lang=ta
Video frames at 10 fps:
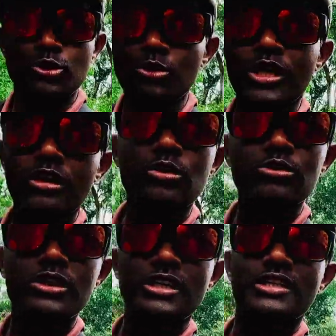சுண்டல்
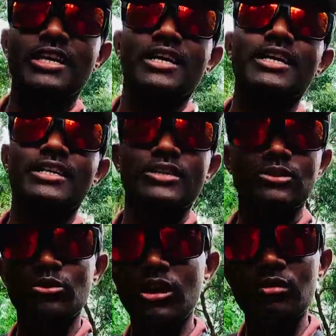கொடுத்துக்கிட்டு இருந்தாங்க
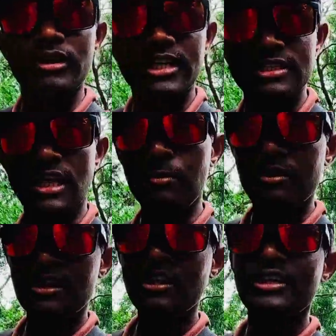சுண்டல் வாங்கி
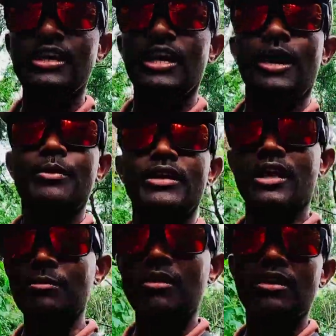சாப்பிட்டு அப்படியே
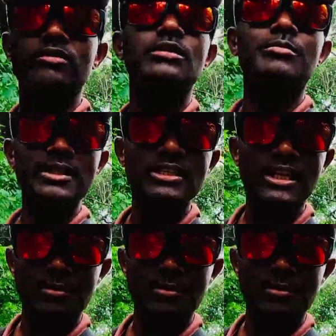நண்பர்கள் வந்து பஜ்ஜி